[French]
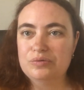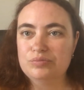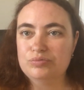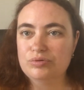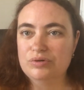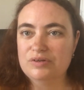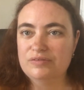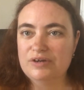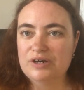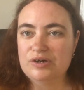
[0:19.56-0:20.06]

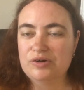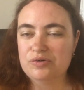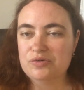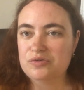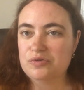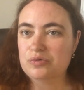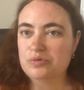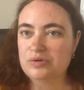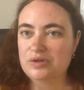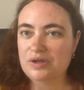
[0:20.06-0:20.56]
pour les
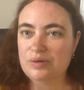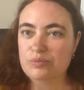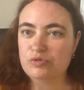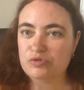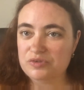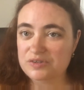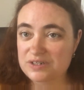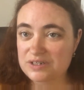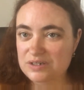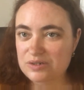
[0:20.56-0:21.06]
vacances donc à
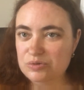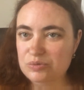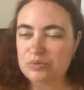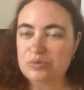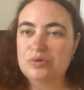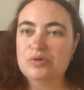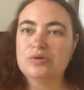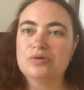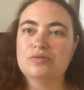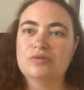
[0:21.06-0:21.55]
monter,
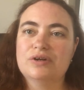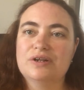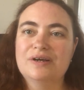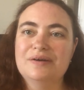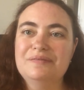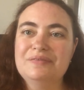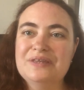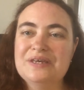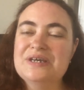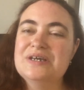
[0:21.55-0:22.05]
donc
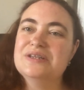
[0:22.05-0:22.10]
voilà.